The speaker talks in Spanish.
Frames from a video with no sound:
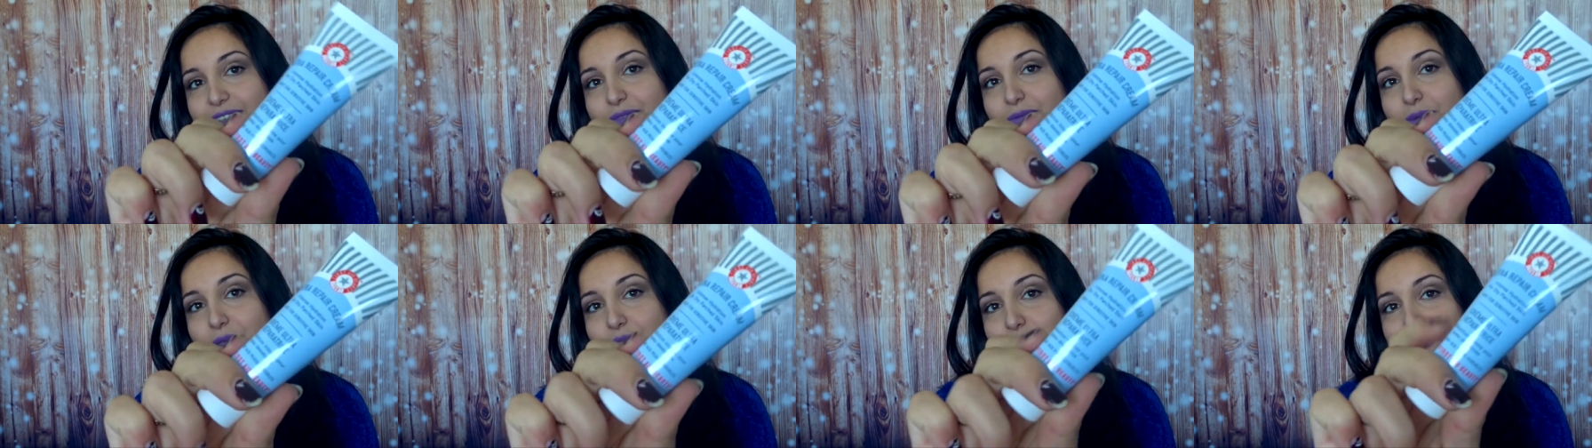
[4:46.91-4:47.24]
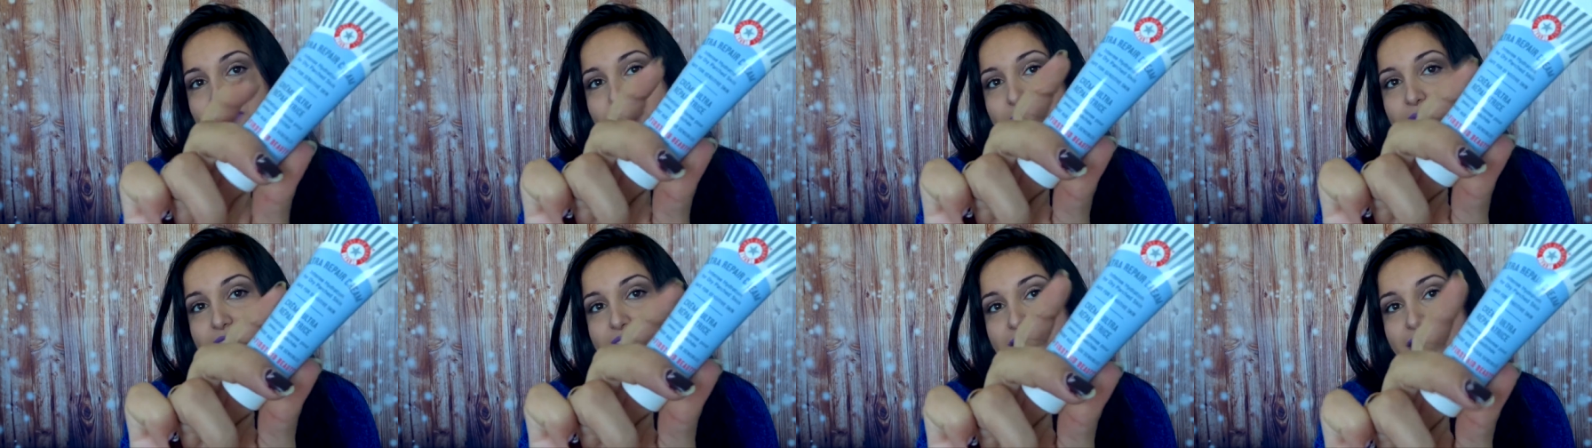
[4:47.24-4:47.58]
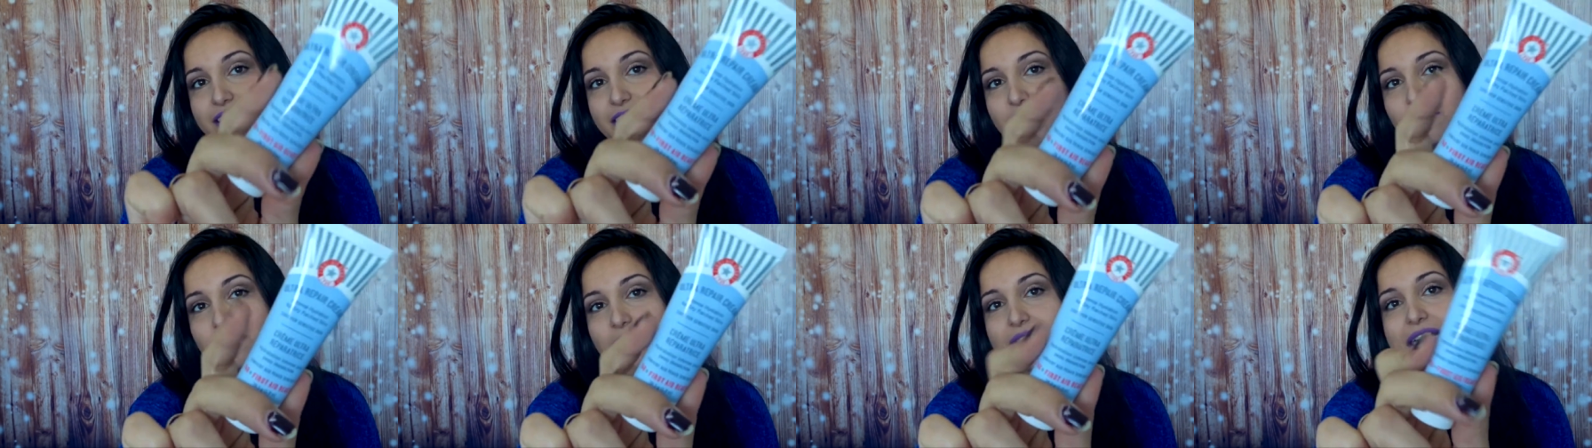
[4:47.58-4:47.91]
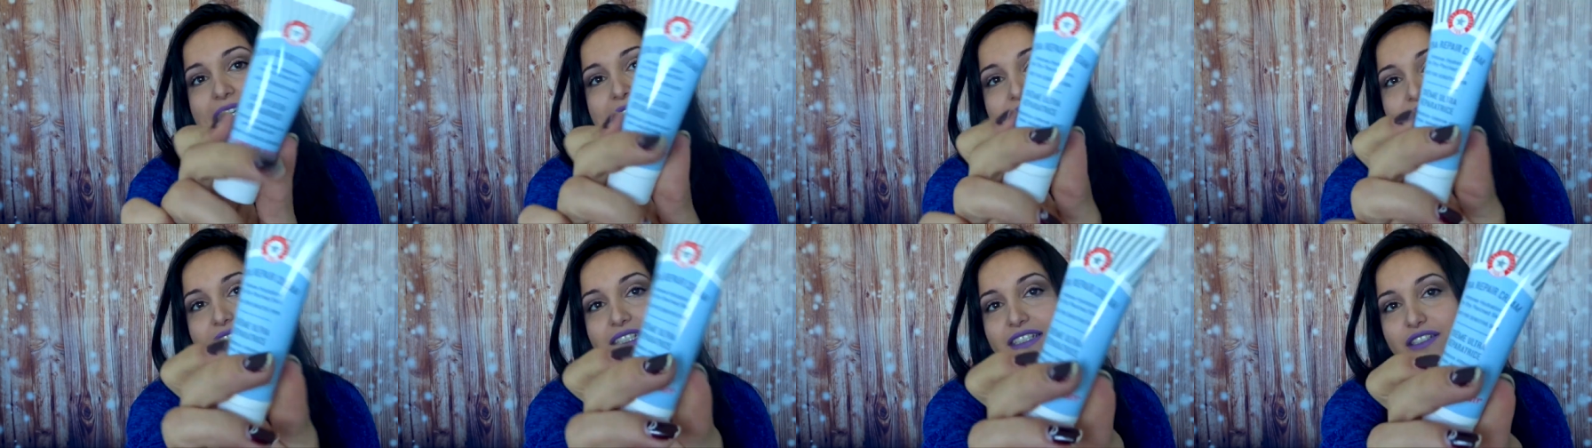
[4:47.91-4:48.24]
Me gusta bastante el
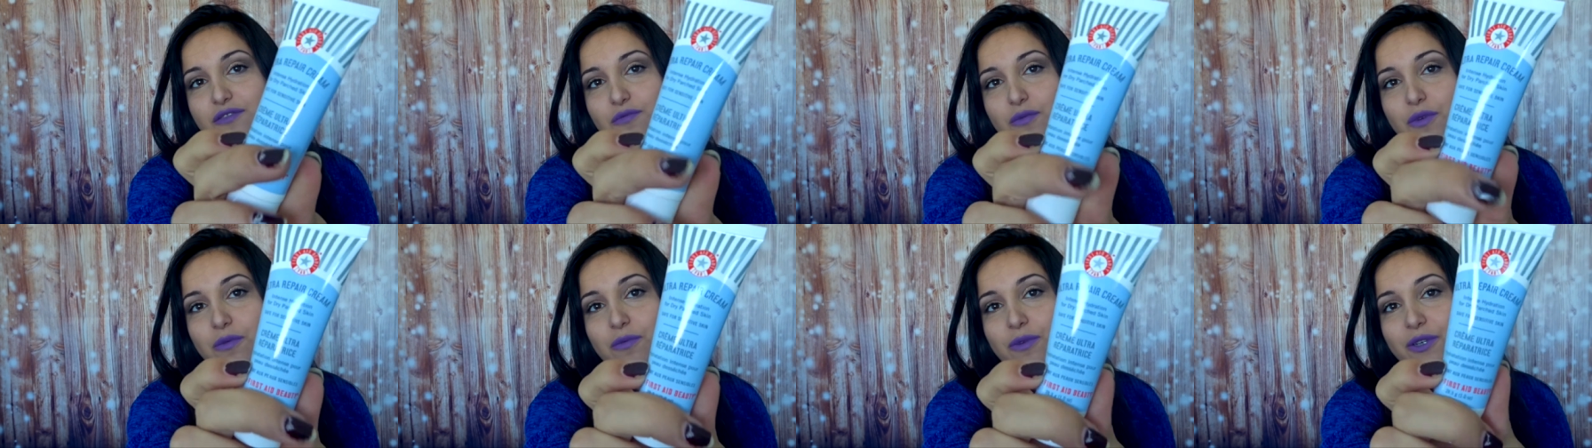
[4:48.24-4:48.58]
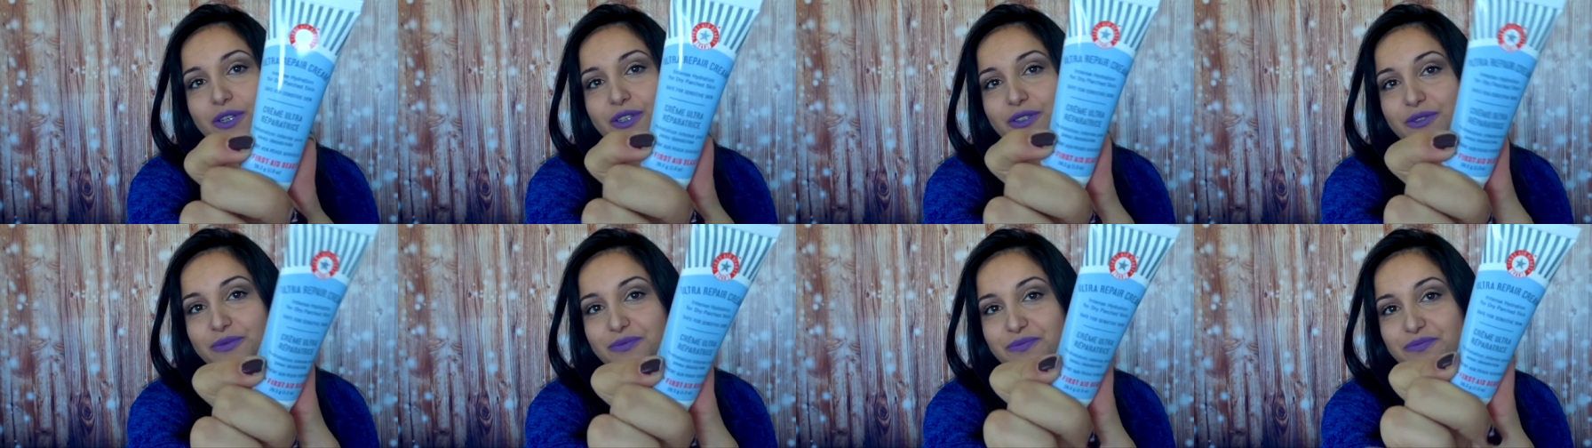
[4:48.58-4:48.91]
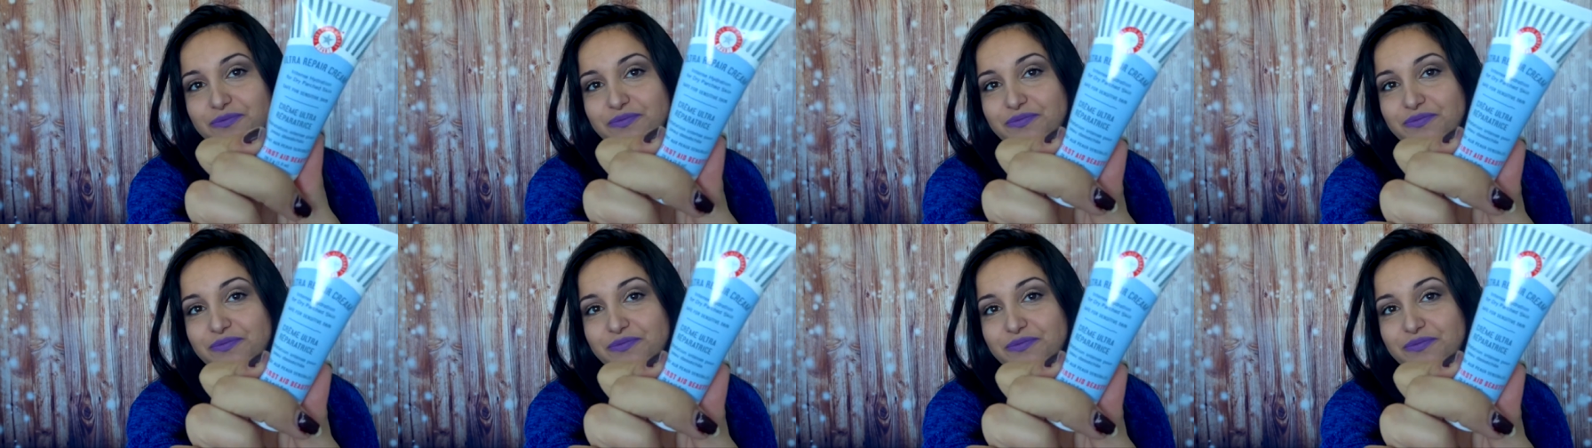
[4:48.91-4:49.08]
packaging, es muy mono.